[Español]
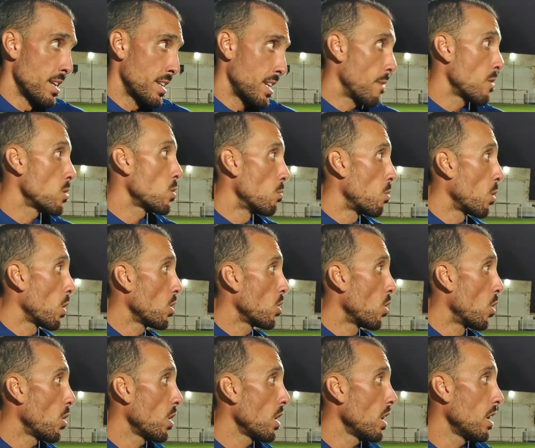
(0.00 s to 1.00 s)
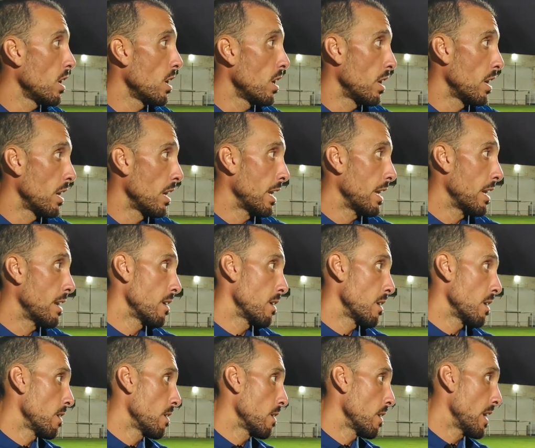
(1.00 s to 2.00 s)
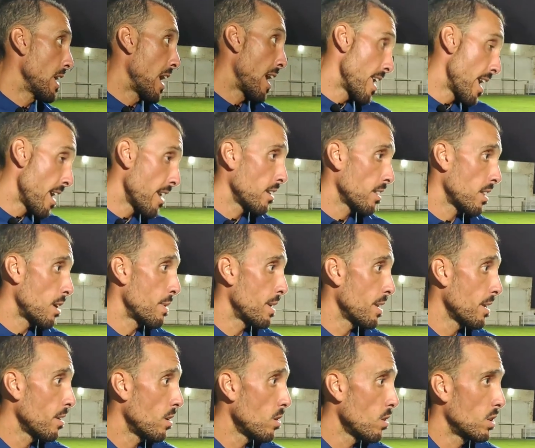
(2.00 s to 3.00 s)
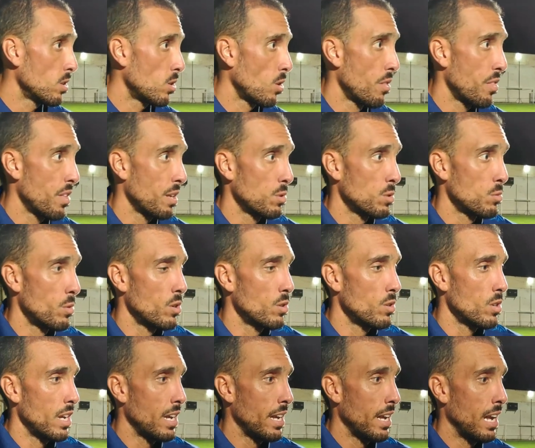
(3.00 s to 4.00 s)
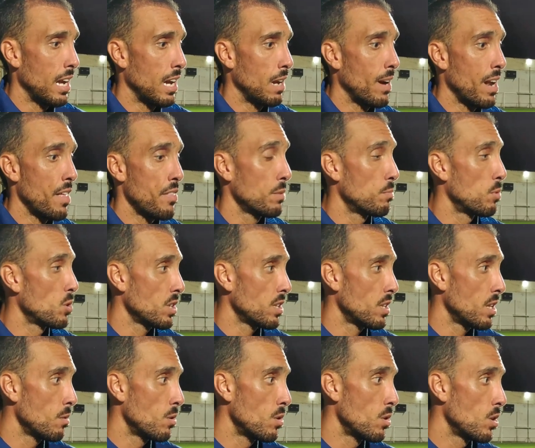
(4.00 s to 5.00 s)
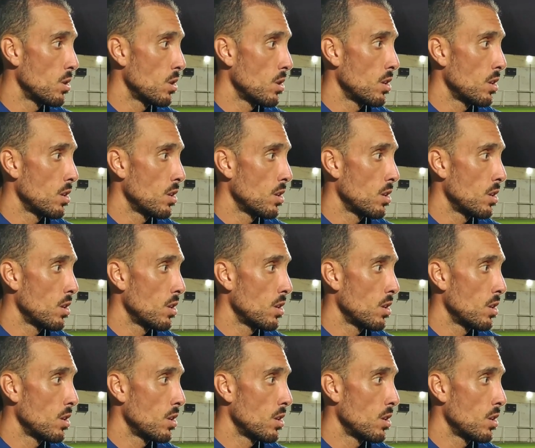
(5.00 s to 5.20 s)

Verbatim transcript: se ha visto un poquito hoy y, ayer también, ¿no? Entonces, pues bueno, eh, el balance es positivo.